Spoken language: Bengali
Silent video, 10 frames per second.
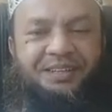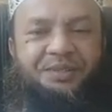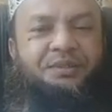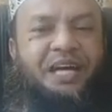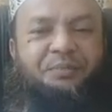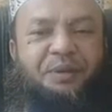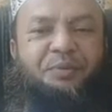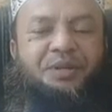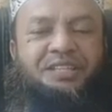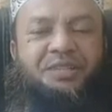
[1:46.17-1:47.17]
তো তার
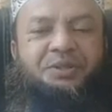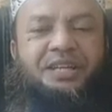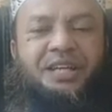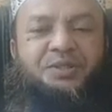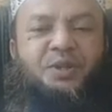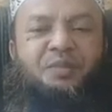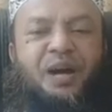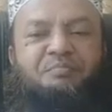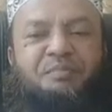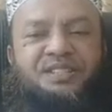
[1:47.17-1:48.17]
বিপরীতে যদি রাসুল
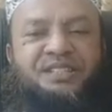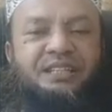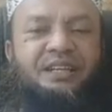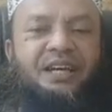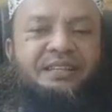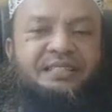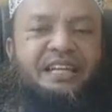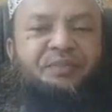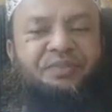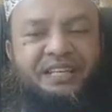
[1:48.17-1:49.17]
মোহাম্মদ সাল্লাহ
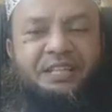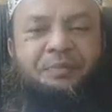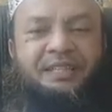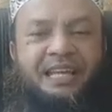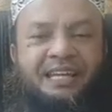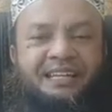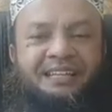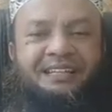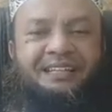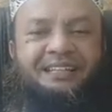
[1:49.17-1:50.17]
সাল্লাম দেখতে পেতেন
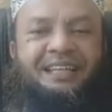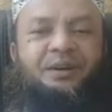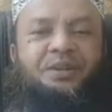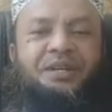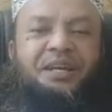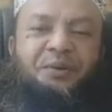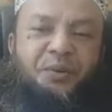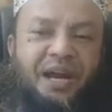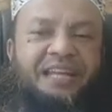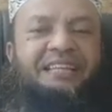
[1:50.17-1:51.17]
তাহলে তো এটা
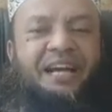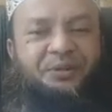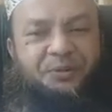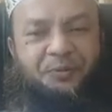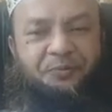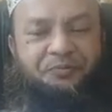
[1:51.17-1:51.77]
কোরআনেই থাকতো